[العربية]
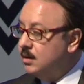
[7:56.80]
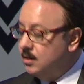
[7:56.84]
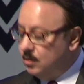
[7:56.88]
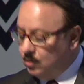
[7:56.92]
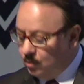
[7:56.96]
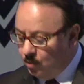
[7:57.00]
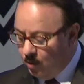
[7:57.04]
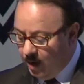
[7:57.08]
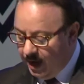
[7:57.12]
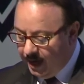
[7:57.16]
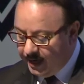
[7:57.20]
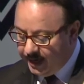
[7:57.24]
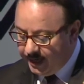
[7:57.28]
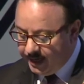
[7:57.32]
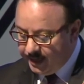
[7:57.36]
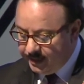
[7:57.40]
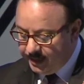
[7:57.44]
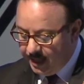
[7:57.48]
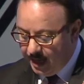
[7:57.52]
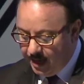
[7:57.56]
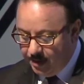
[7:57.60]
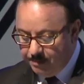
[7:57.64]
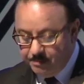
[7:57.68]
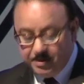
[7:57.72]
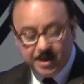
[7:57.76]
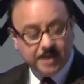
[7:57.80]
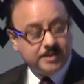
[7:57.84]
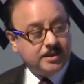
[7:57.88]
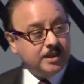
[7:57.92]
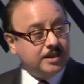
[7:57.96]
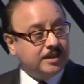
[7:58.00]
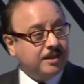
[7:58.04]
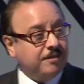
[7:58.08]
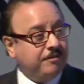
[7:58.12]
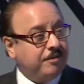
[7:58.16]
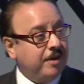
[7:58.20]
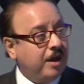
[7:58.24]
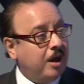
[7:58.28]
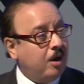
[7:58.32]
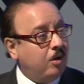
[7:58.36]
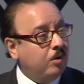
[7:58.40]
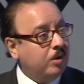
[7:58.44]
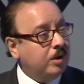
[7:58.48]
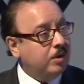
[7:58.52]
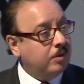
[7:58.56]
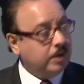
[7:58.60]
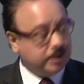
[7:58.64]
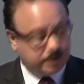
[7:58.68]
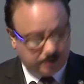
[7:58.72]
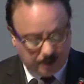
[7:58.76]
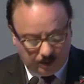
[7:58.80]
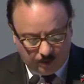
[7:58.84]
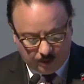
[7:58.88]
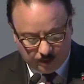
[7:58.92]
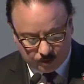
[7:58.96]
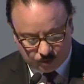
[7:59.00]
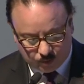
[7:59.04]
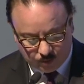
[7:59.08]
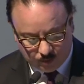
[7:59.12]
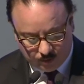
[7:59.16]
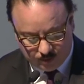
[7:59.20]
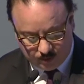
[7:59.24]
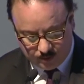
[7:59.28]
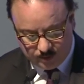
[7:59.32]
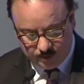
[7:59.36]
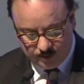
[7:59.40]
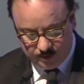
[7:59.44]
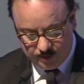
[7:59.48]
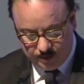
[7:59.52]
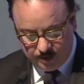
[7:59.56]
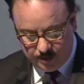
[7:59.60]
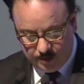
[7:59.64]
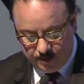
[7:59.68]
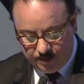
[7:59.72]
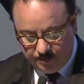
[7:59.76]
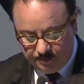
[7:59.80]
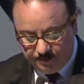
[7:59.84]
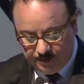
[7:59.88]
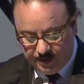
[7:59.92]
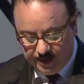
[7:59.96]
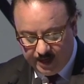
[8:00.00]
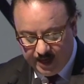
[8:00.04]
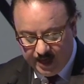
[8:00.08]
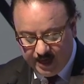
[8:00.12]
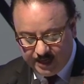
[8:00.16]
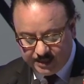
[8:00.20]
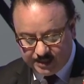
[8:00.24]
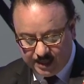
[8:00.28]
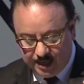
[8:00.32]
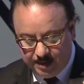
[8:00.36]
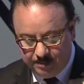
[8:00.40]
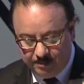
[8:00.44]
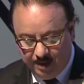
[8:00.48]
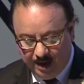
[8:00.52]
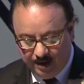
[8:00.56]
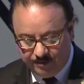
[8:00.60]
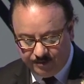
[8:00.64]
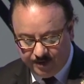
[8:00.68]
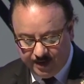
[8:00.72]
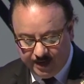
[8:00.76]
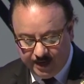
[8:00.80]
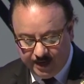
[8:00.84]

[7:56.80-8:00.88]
أؤكد أهمية التفاعل والتواصل في هذا المحفل